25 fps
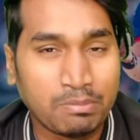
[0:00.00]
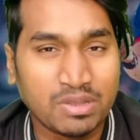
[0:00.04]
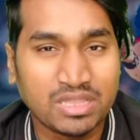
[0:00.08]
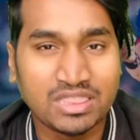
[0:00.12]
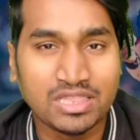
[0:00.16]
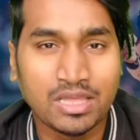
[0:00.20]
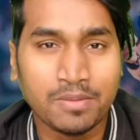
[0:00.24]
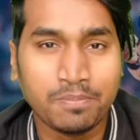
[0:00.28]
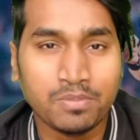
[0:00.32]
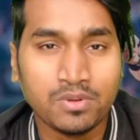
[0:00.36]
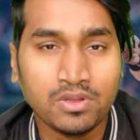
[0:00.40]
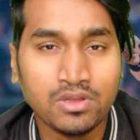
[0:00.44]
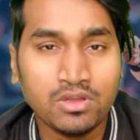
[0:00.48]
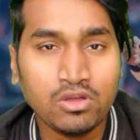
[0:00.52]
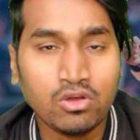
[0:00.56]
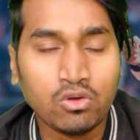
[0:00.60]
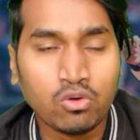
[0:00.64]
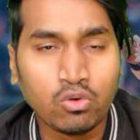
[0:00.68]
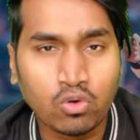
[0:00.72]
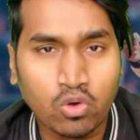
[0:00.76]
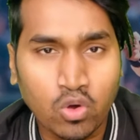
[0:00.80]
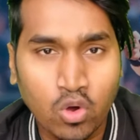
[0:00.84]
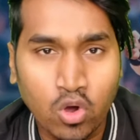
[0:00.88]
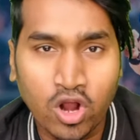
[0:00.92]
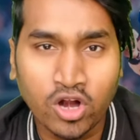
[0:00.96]
मतलब
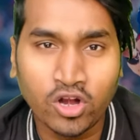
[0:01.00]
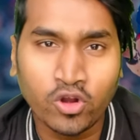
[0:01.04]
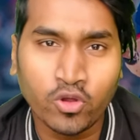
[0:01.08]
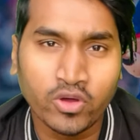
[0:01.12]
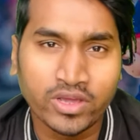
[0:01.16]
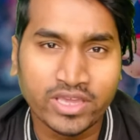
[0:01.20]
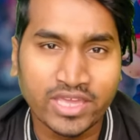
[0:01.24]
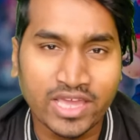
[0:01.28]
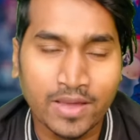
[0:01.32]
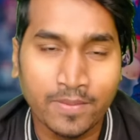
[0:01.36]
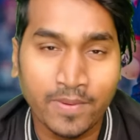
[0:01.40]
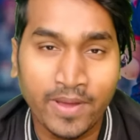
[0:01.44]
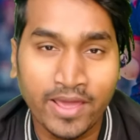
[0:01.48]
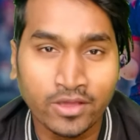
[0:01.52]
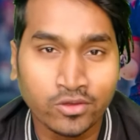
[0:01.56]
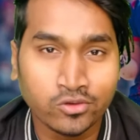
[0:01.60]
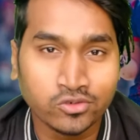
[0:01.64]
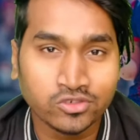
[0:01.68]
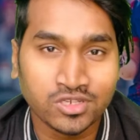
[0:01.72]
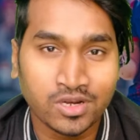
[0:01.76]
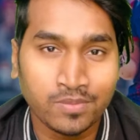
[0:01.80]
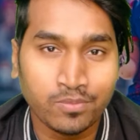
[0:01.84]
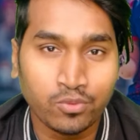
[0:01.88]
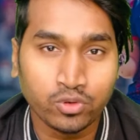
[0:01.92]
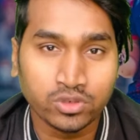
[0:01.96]
गॉड हो क्या भाई
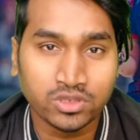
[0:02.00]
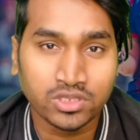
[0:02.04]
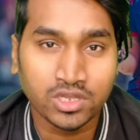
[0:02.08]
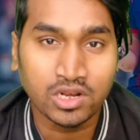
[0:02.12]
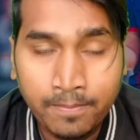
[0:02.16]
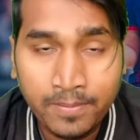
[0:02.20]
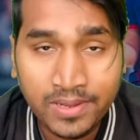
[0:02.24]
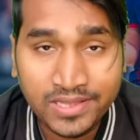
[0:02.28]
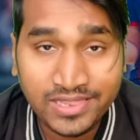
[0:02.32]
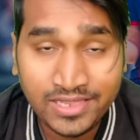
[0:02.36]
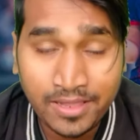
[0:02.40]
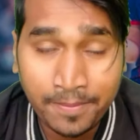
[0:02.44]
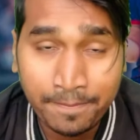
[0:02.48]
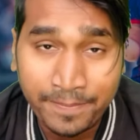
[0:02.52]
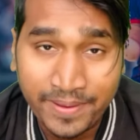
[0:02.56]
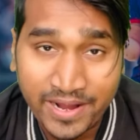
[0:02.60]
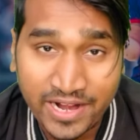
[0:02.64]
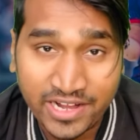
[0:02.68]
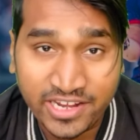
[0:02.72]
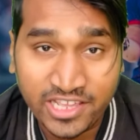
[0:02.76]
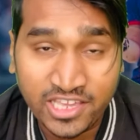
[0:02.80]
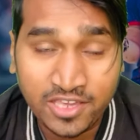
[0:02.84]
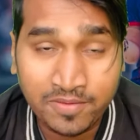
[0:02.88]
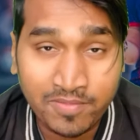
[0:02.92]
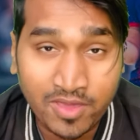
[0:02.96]
कुशल भुरतेल मतलब
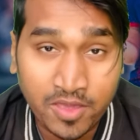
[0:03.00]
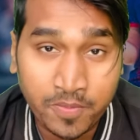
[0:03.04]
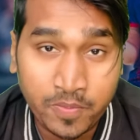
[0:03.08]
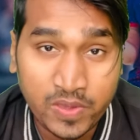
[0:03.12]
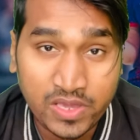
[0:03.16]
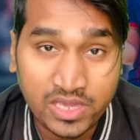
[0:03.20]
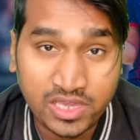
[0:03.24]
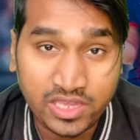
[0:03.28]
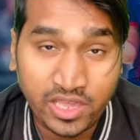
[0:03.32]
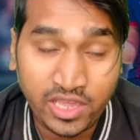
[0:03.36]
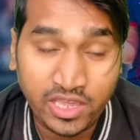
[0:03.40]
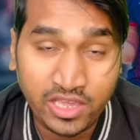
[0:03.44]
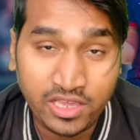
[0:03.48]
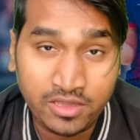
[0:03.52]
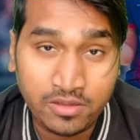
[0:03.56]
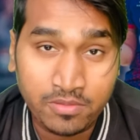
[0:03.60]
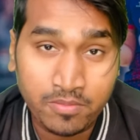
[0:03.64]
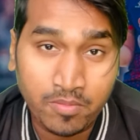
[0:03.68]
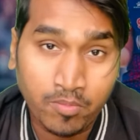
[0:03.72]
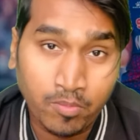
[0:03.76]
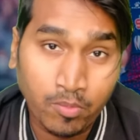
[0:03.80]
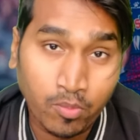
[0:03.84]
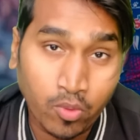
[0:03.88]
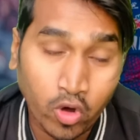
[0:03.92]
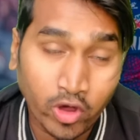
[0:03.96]
बैटिंग में भी किंग
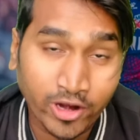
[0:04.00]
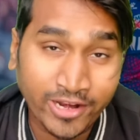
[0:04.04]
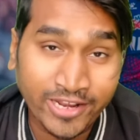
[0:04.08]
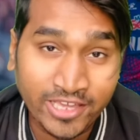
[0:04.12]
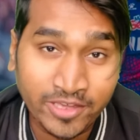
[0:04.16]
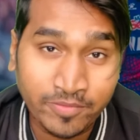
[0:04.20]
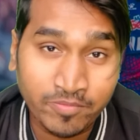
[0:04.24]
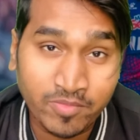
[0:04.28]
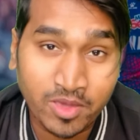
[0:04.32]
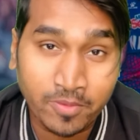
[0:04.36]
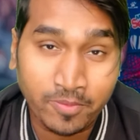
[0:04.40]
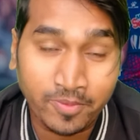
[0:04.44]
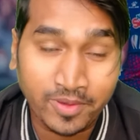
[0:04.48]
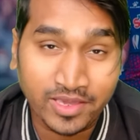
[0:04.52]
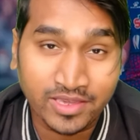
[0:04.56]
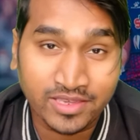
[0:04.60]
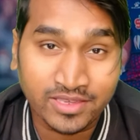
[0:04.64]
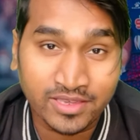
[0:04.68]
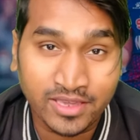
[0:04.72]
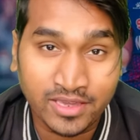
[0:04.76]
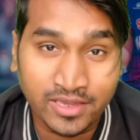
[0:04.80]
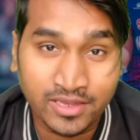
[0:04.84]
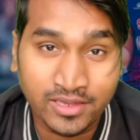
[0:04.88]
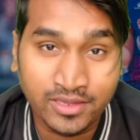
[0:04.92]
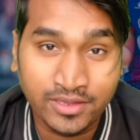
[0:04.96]
बॉलिंग में भी
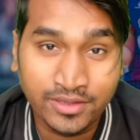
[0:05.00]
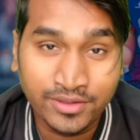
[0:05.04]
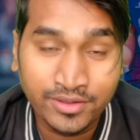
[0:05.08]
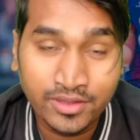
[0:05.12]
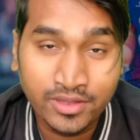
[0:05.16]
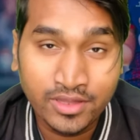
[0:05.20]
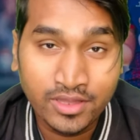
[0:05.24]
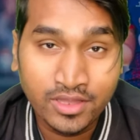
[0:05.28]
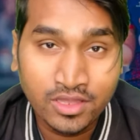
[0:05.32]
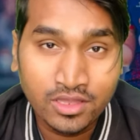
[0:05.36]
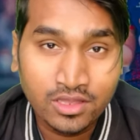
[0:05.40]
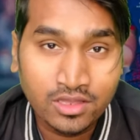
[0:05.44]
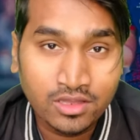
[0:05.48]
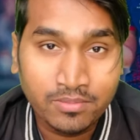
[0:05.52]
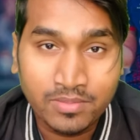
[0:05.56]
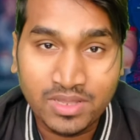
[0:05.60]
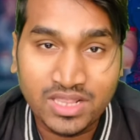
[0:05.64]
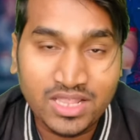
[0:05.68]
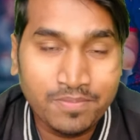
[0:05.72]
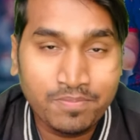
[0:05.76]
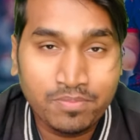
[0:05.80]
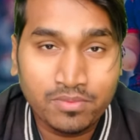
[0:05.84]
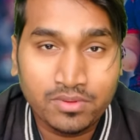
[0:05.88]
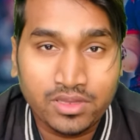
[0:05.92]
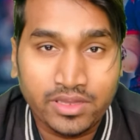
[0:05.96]
किंग
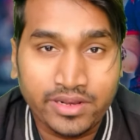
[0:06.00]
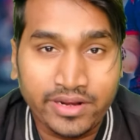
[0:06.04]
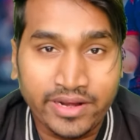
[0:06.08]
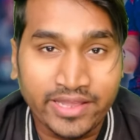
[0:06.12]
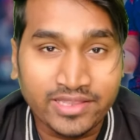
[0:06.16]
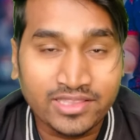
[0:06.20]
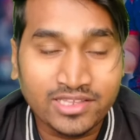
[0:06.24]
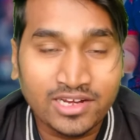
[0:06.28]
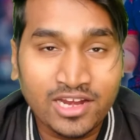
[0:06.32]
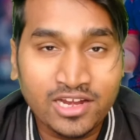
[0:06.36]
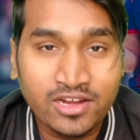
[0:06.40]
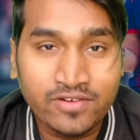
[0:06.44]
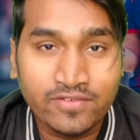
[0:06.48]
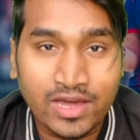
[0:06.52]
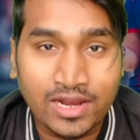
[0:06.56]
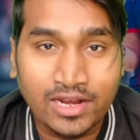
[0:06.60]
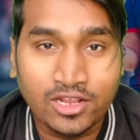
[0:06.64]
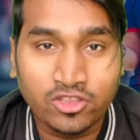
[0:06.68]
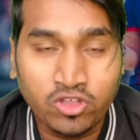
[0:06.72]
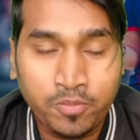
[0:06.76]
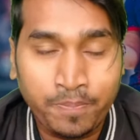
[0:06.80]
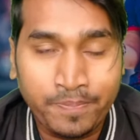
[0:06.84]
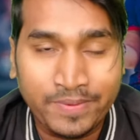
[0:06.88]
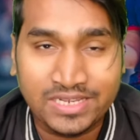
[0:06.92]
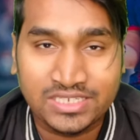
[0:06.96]
मतलब नेदरलैंड वाले
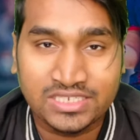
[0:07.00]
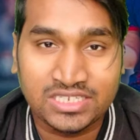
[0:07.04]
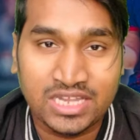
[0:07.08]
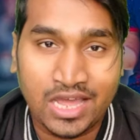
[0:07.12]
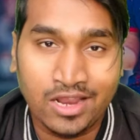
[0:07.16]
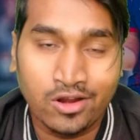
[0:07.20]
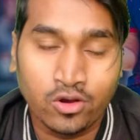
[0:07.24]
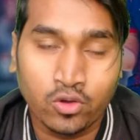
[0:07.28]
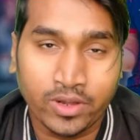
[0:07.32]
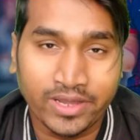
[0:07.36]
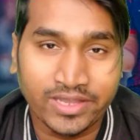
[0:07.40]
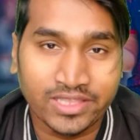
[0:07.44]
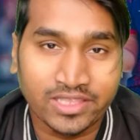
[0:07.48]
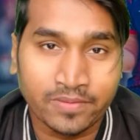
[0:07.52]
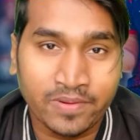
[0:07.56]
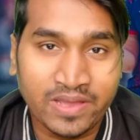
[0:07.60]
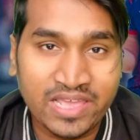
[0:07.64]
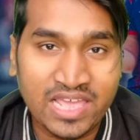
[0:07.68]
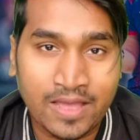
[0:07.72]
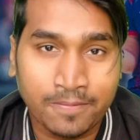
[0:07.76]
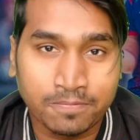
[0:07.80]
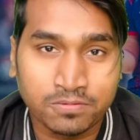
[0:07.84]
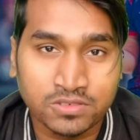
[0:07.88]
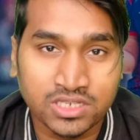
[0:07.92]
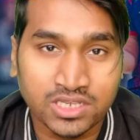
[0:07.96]
तो परेशान हो गए थे भाई
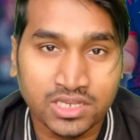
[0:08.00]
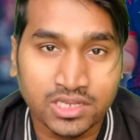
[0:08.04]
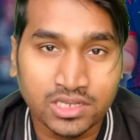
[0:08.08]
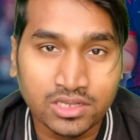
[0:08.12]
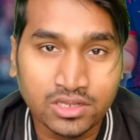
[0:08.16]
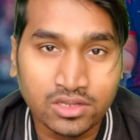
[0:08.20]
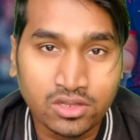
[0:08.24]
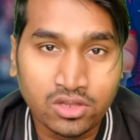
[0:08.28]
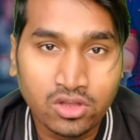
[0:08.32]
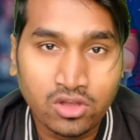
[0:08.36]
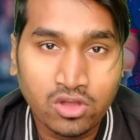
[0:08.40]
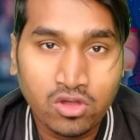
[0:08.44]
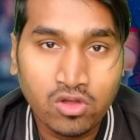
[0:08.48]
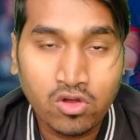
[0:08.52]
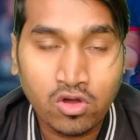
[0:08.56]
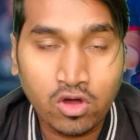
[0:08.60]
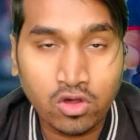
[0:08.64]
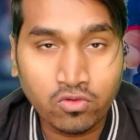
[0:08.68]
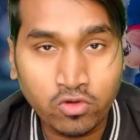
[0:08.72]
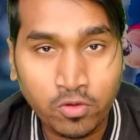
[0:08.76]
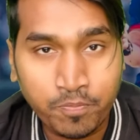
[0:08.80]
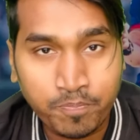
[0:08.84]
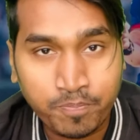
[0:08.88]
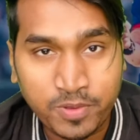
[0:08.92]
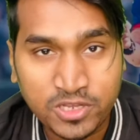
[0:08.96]
आपसे और
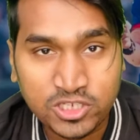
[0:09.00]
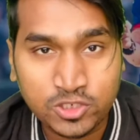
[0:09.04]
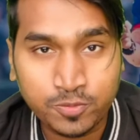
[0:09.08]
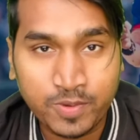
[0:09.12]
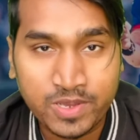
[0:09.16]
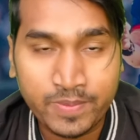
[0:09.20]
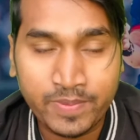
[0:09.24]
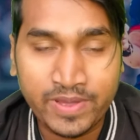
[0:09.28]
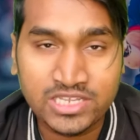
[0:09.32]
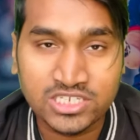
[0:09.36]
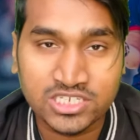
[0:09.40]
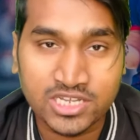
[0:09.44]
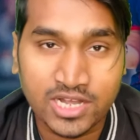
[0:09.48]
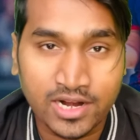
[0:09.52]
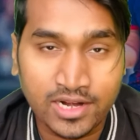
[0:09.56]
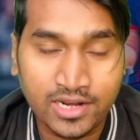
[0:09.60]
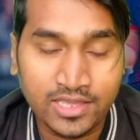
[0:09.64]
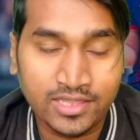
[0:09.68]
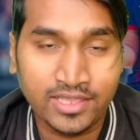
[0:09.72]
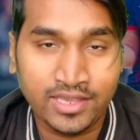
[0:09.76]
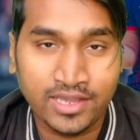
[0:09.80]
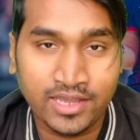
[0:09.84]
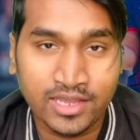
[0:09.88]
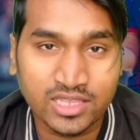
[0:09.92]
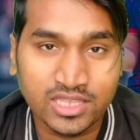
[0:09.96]
वो पिच पे भाई झगड़े
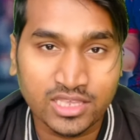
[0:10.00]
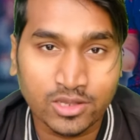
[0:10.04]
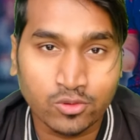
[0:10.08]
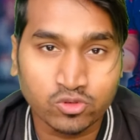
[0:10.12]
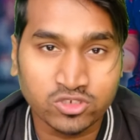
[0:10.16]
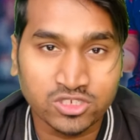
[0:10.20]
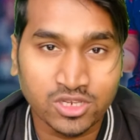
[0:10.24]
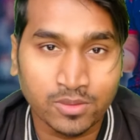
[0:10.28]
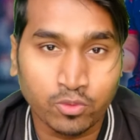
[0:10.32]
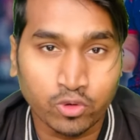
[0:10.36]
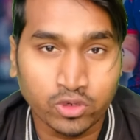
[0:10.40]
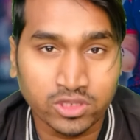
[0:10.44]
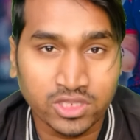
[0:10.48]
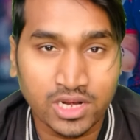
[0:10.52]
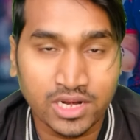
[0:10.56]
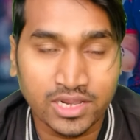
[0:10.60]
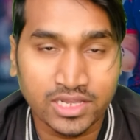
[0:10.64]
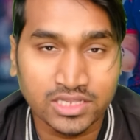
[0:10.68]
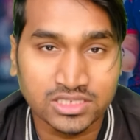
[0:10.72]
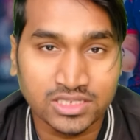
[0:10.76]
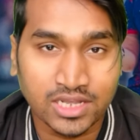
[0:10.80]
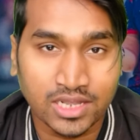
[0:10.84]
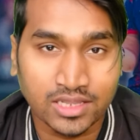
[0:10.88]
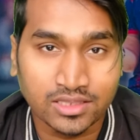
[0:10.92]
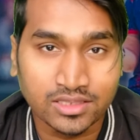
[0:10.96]
देखे थे कुशल भुरतेल के
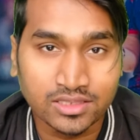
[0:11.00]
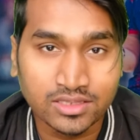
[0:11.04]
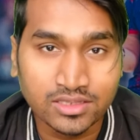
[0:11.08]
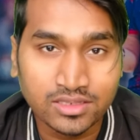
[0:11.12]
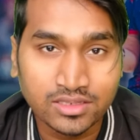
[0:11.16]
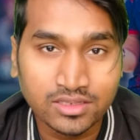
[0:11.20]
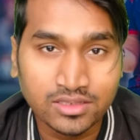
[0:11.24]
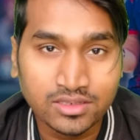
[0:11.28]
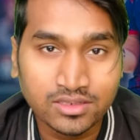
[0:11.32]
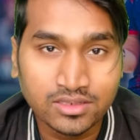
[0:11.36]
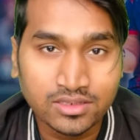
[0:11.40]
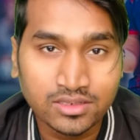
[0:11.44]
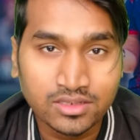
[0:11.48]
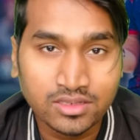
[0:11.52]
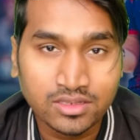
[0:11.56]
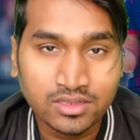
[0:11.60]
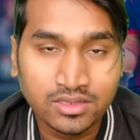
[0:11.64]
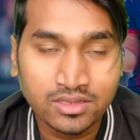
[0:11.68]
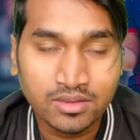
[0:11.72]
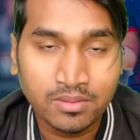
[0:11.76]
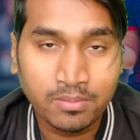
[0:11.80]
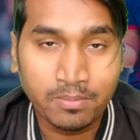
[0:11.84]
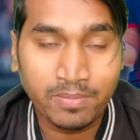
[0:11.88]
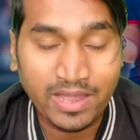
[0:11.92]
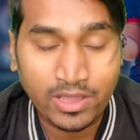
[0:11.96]
साथ
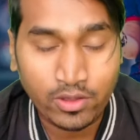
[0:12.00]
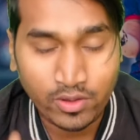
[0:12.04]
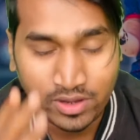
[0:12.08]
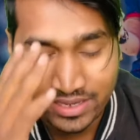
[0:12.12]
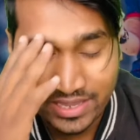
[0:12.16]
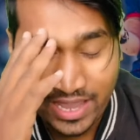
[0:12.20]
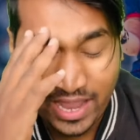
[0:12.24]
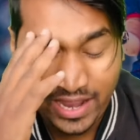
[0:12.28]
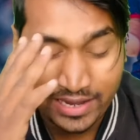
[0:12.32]
भाई वो क्या